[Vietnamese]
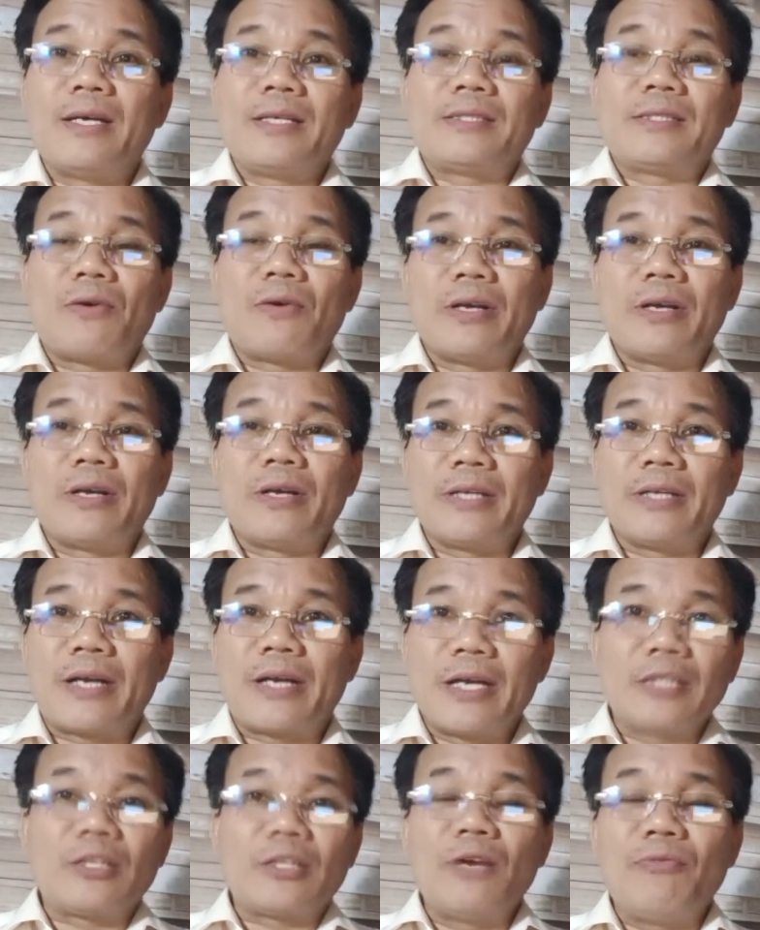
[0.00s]
Sau khi
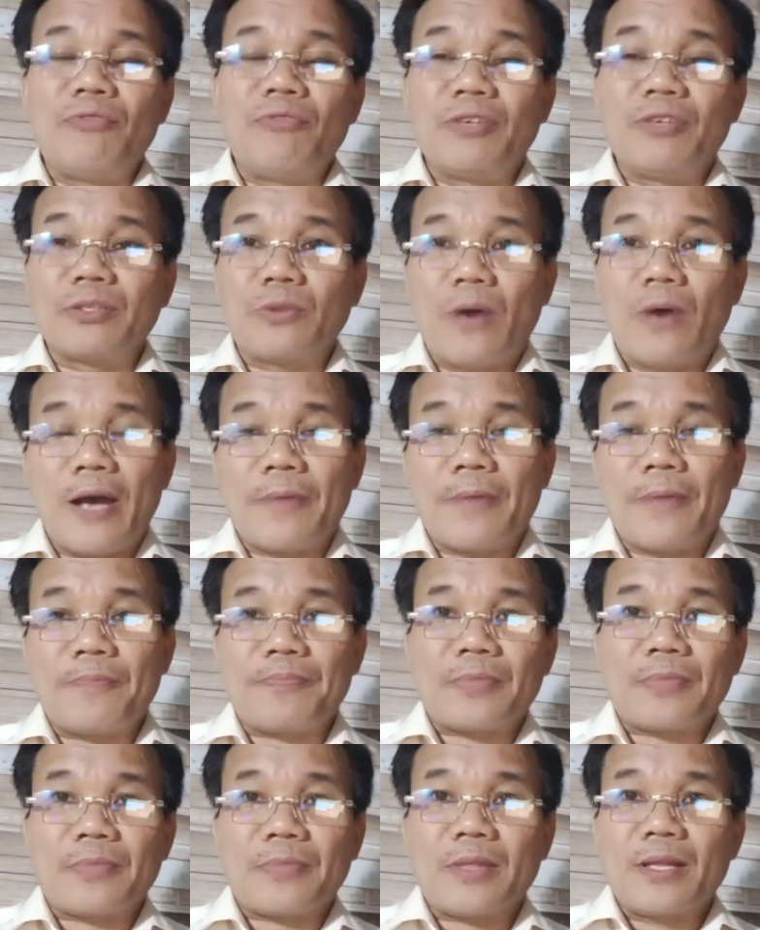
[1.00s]
kết thúc phiên tòa
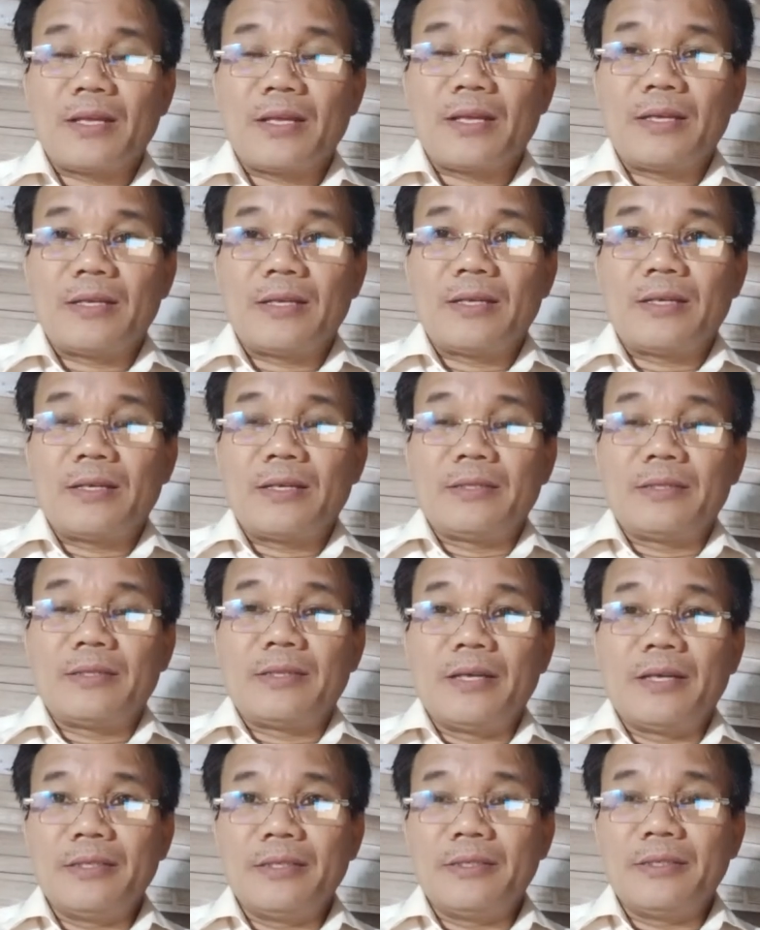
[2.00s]

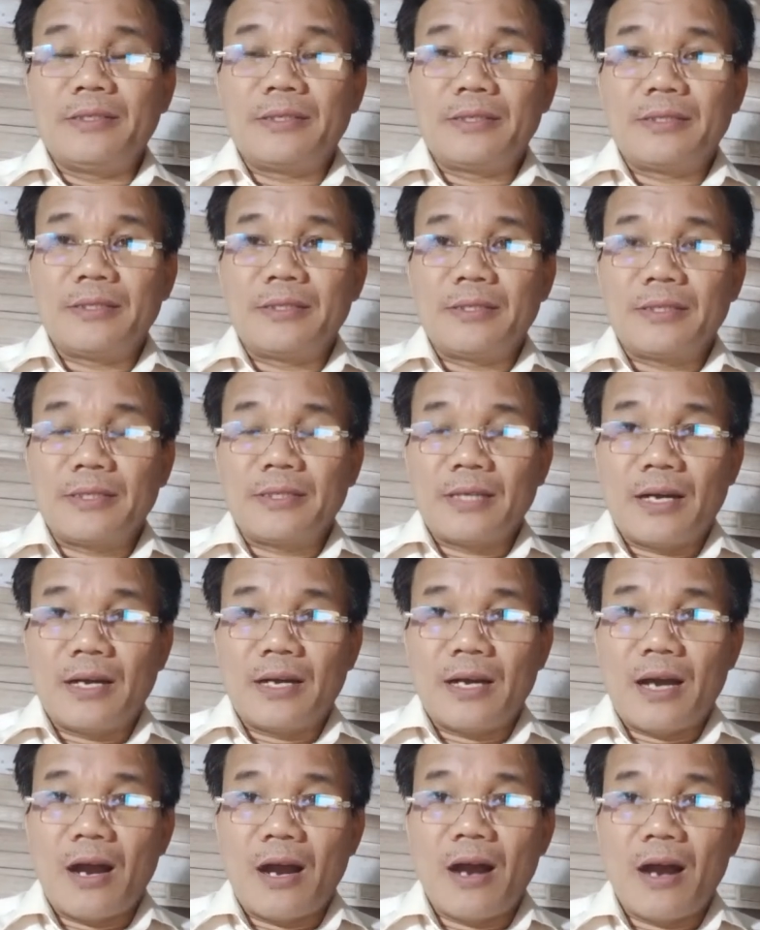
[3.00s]
thì
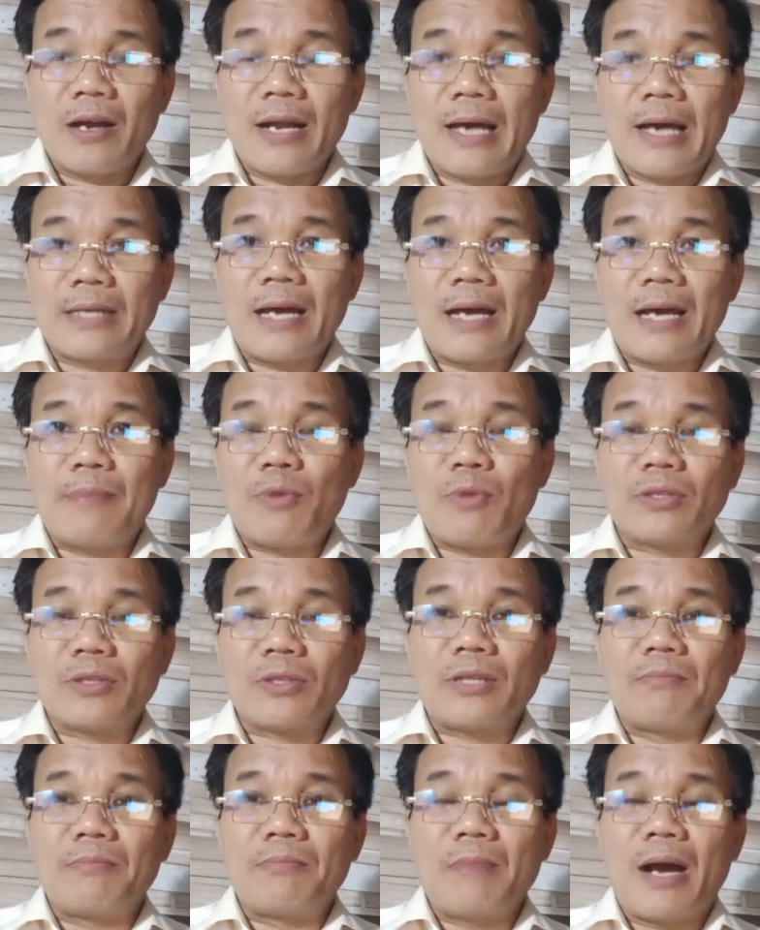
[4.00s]
họ đã ra một cái
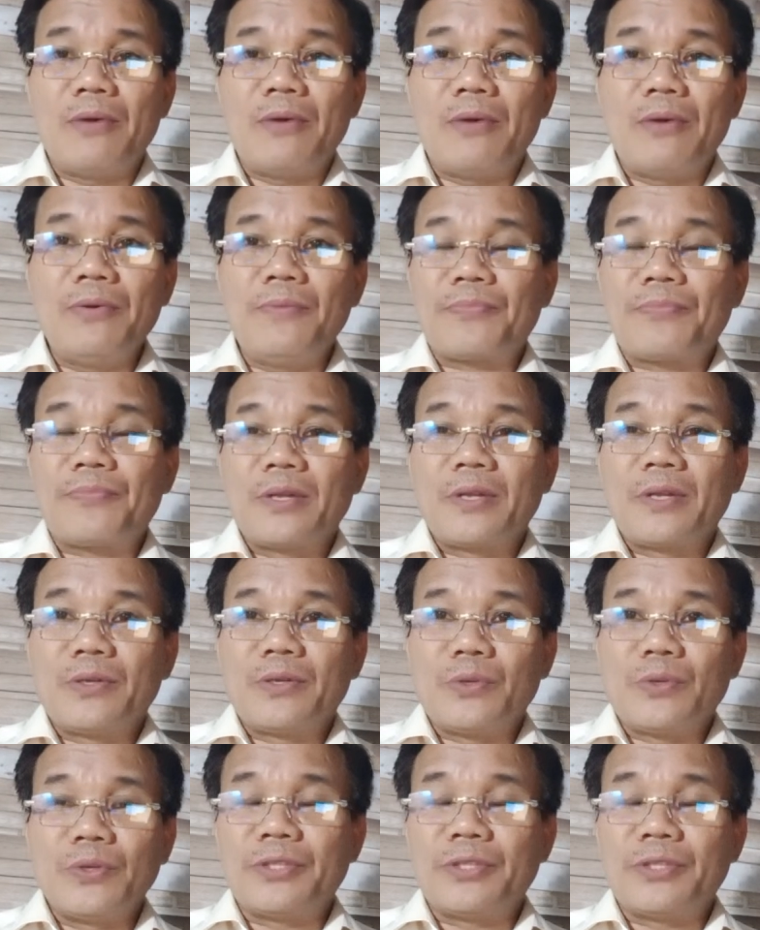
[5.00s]
thông báo
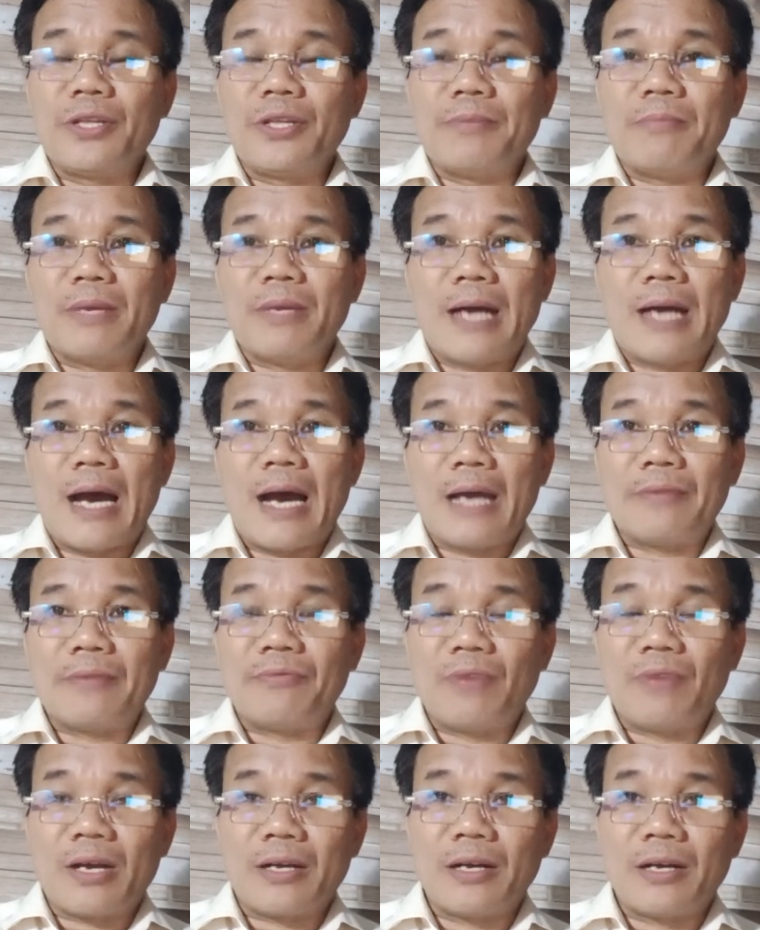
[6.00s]
truy tìm bị hại
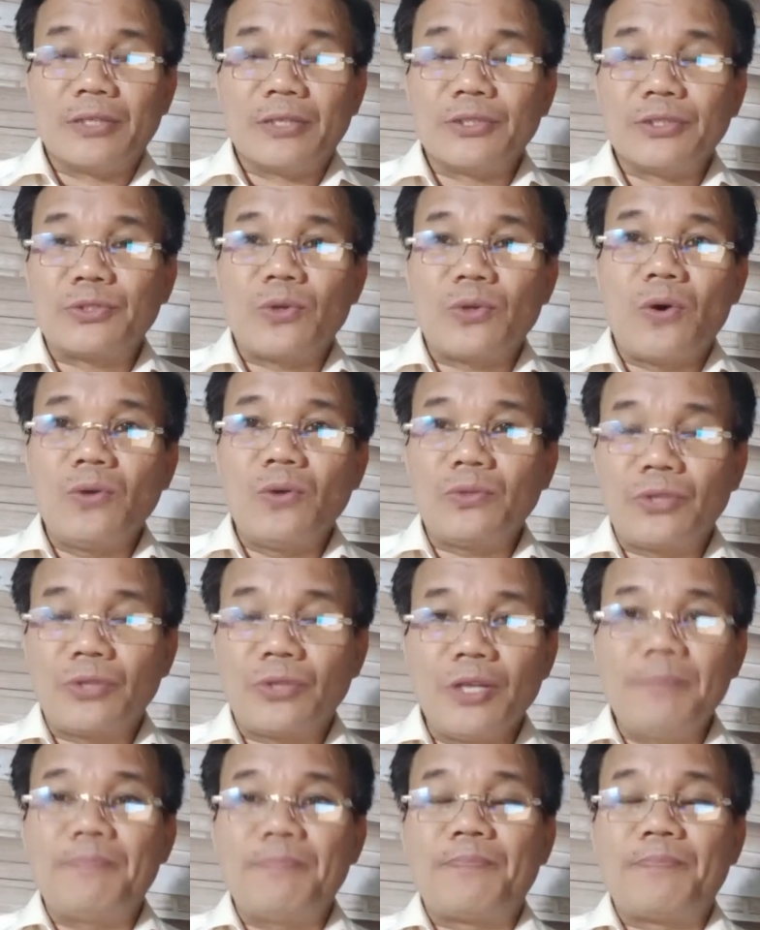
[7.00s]
và khởi tố tiếp